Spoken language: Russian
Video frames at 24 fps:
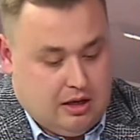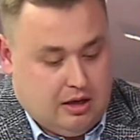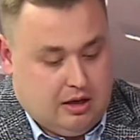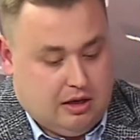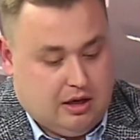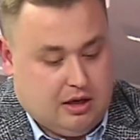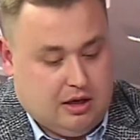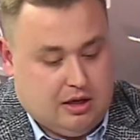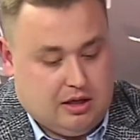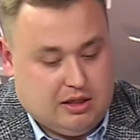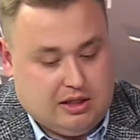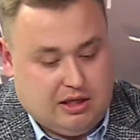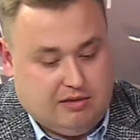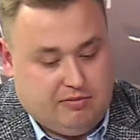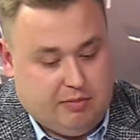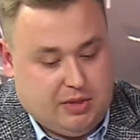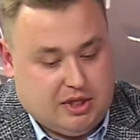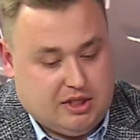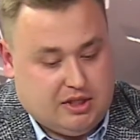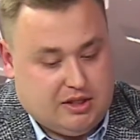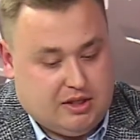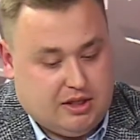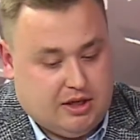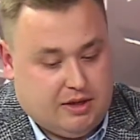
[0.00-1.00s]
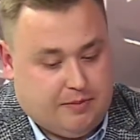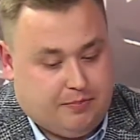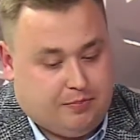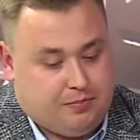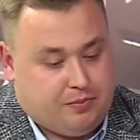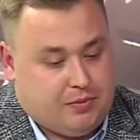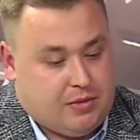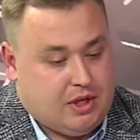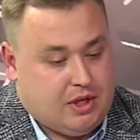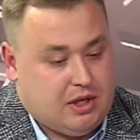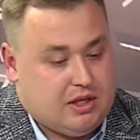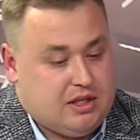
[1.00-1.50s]
А, совместно
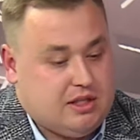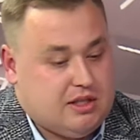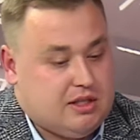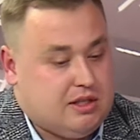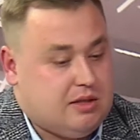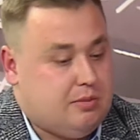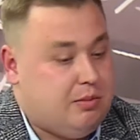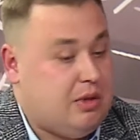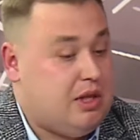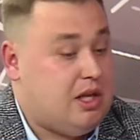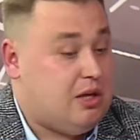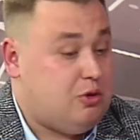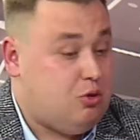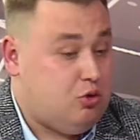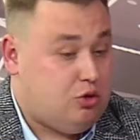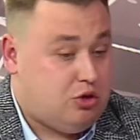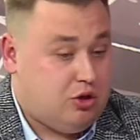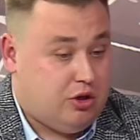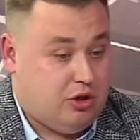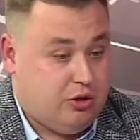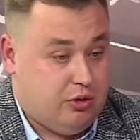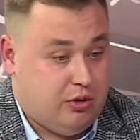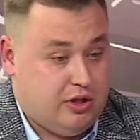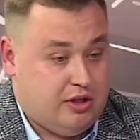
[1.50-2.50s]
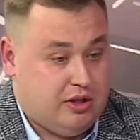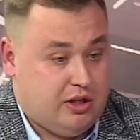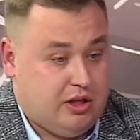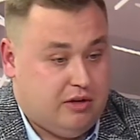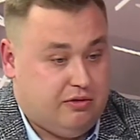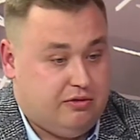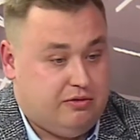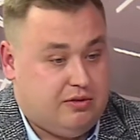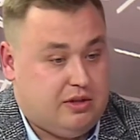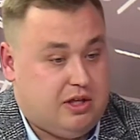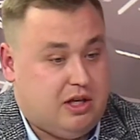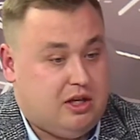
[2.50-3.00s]
с молодежкой
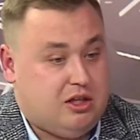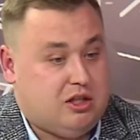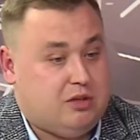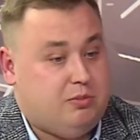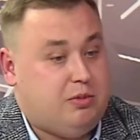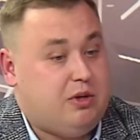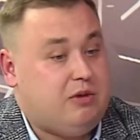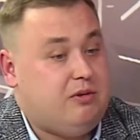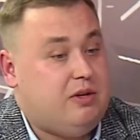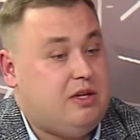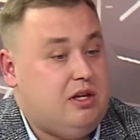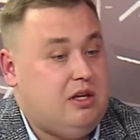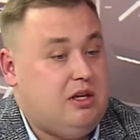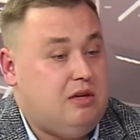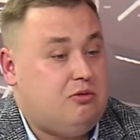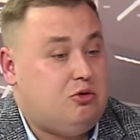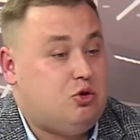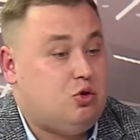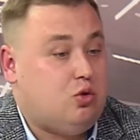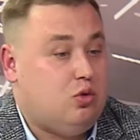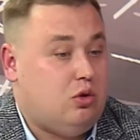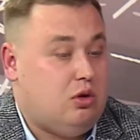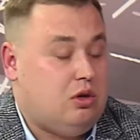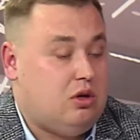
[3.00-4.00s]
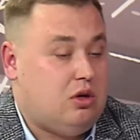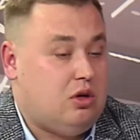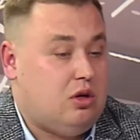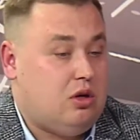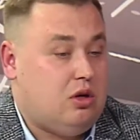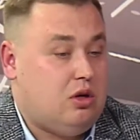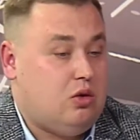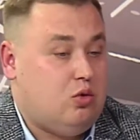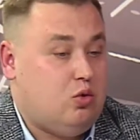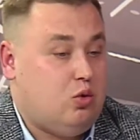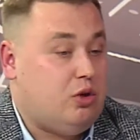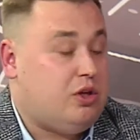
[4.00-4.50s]
УНФ также проводили в
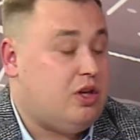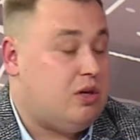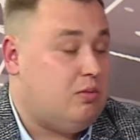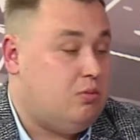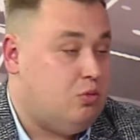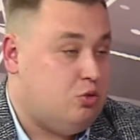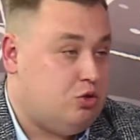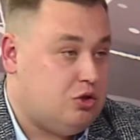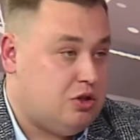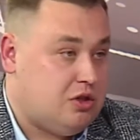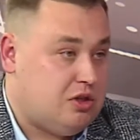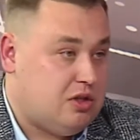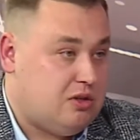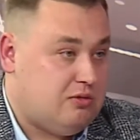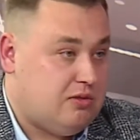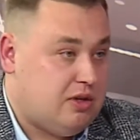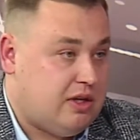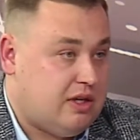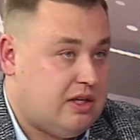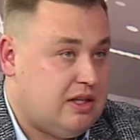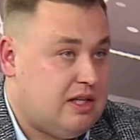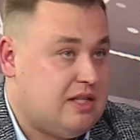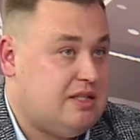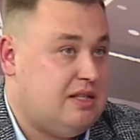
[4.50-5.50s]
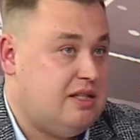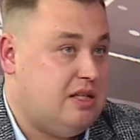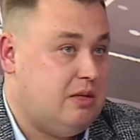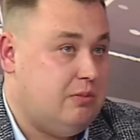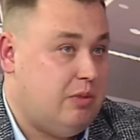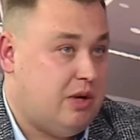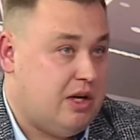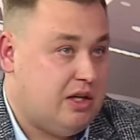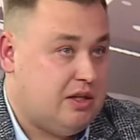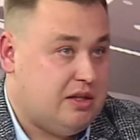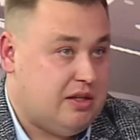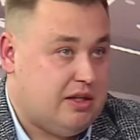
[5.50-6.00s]
школах уроки мужества, классы
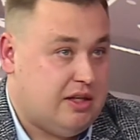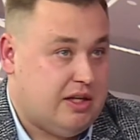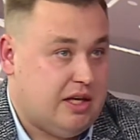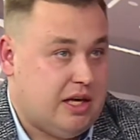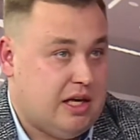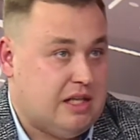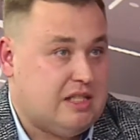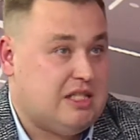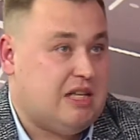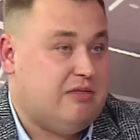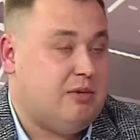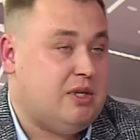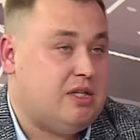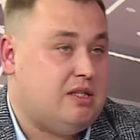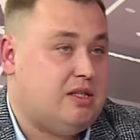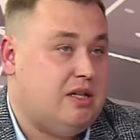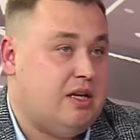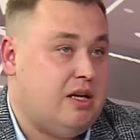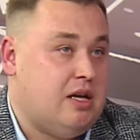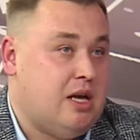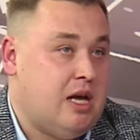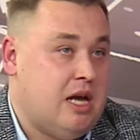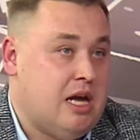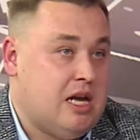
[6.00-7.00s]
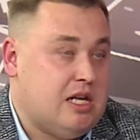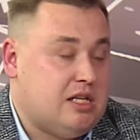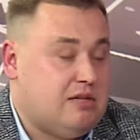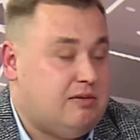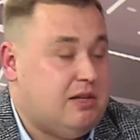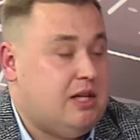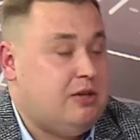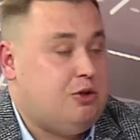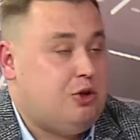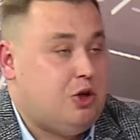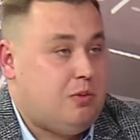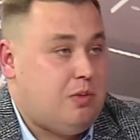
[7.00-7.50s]
доброты, а совместно с
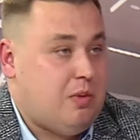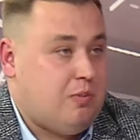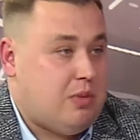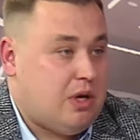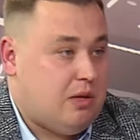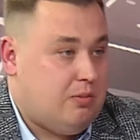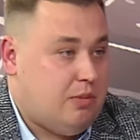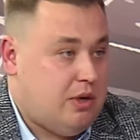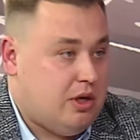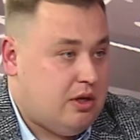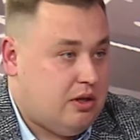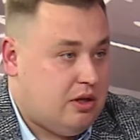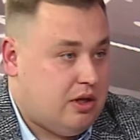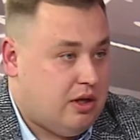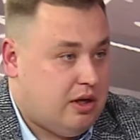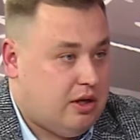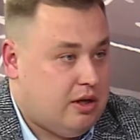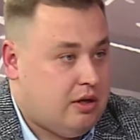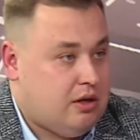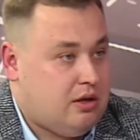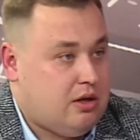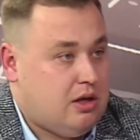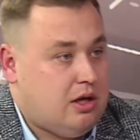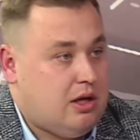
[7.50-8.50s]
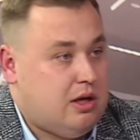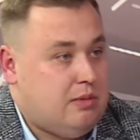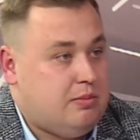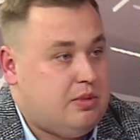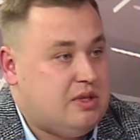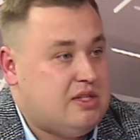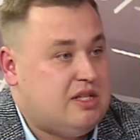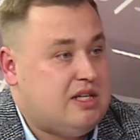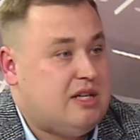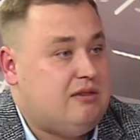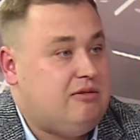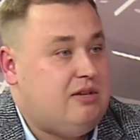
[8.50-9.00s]
волонтерами Победы а,
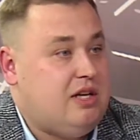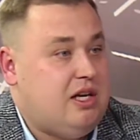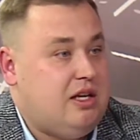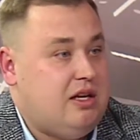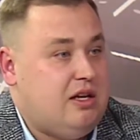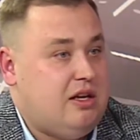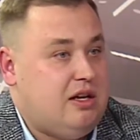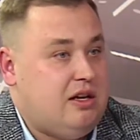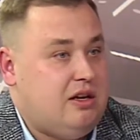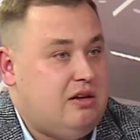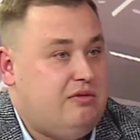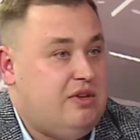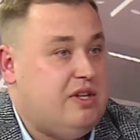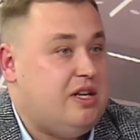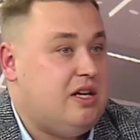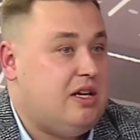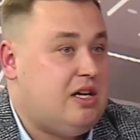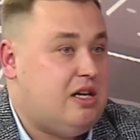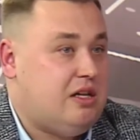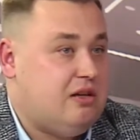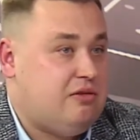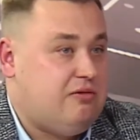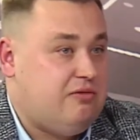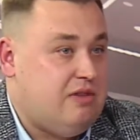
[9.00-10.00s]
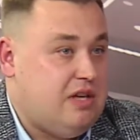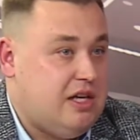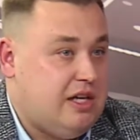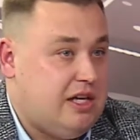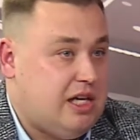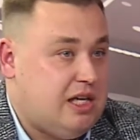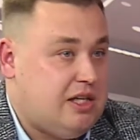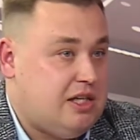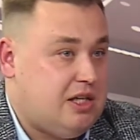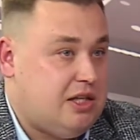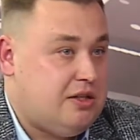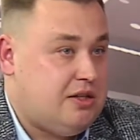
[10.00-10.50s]
поздравляли ветеранов
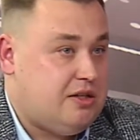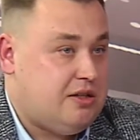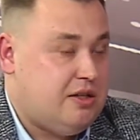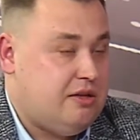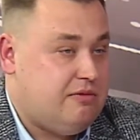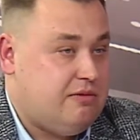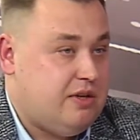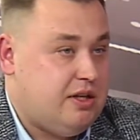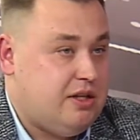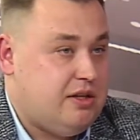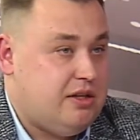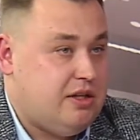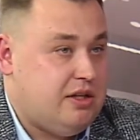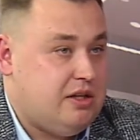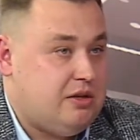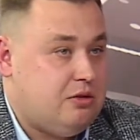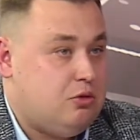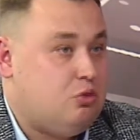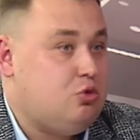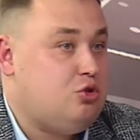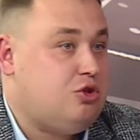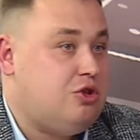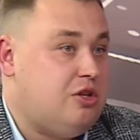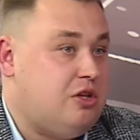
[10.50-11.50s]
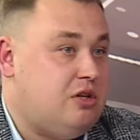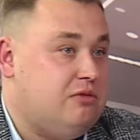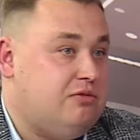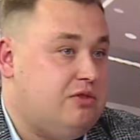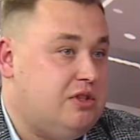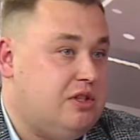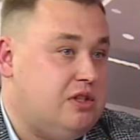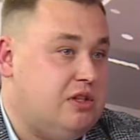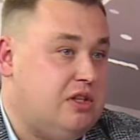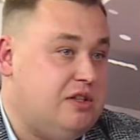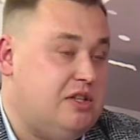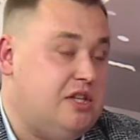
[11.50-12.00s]
Великой Отечественной войны, тружеников
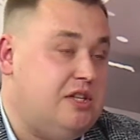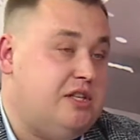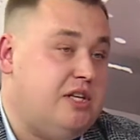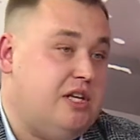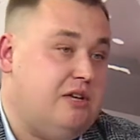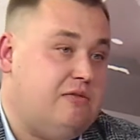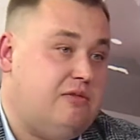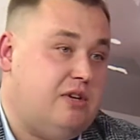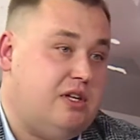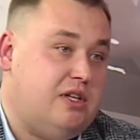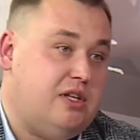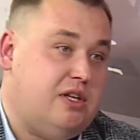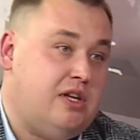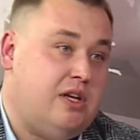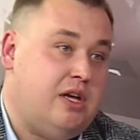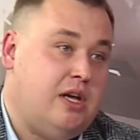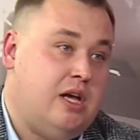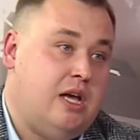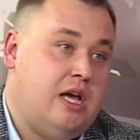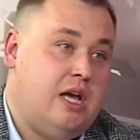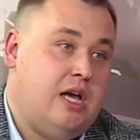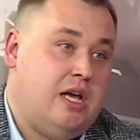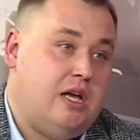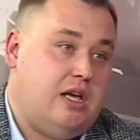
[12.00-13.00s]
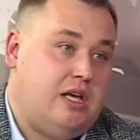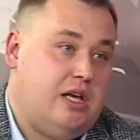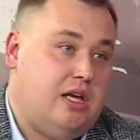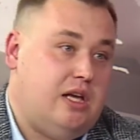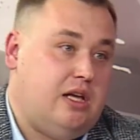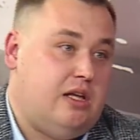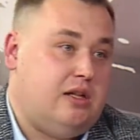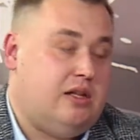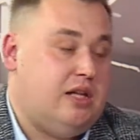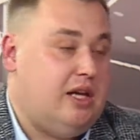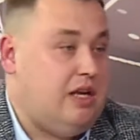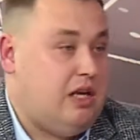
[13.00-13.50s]
тыла, детей войны
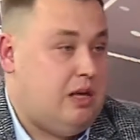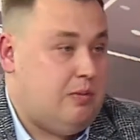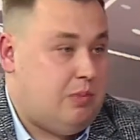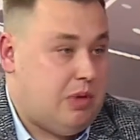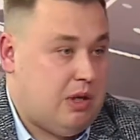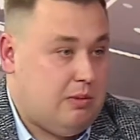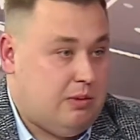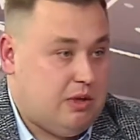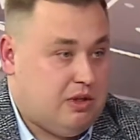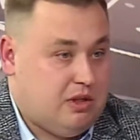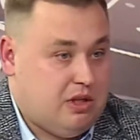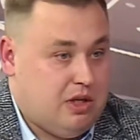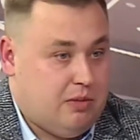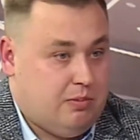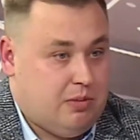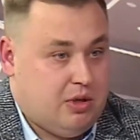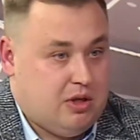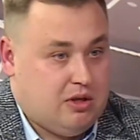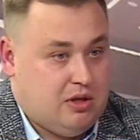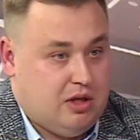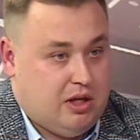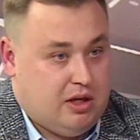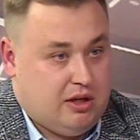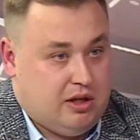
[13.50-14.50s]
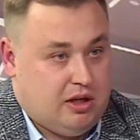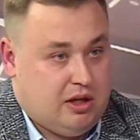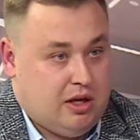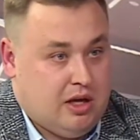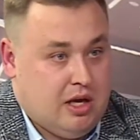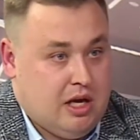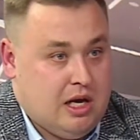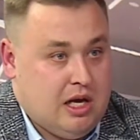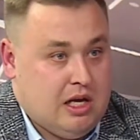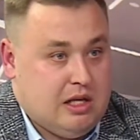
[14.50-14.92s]
и дарили памятные подарки.